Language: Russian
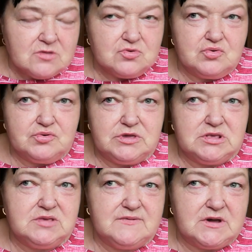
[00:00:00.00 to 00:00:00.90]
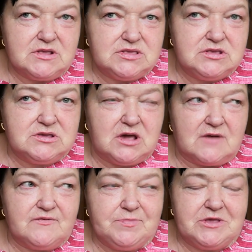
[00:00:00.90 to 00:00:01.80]
Ну, если вы хотите,
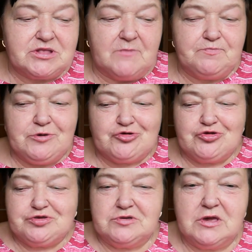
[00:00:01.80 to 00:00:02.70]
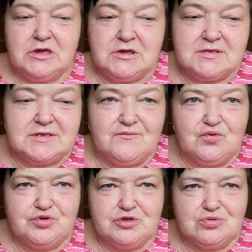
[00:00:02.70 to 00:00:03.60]
как вы мне там пишете,
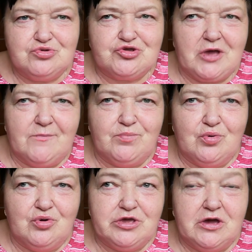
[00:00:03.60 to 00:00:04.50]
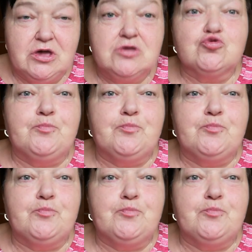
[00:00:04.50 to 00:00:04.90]
сегодня лучше обои.